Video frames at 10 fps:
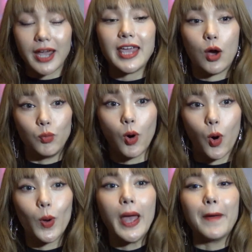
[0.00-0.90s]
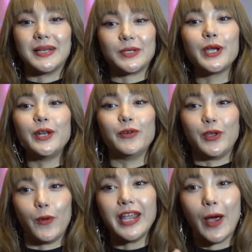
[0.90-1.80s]
khán giả ủng hộ yeah. Dạ. mà sau khi được
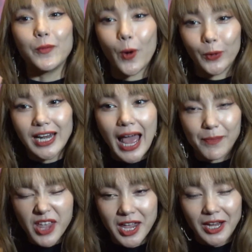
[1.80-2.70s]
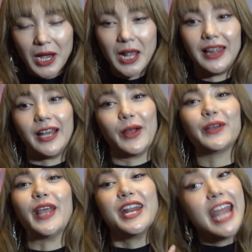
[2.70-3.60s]
nhiều khán giả ủng hộ để làm gì là, là
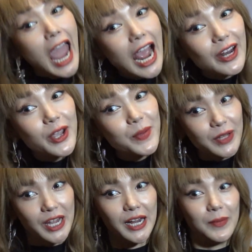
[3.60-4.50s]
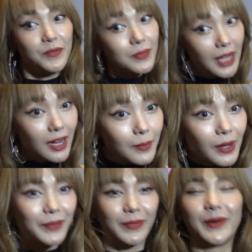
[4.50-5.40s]
có thể đi hát lên kiếm tiền làm phim tiếp
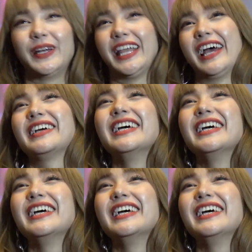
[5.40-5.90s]
mà bây giờ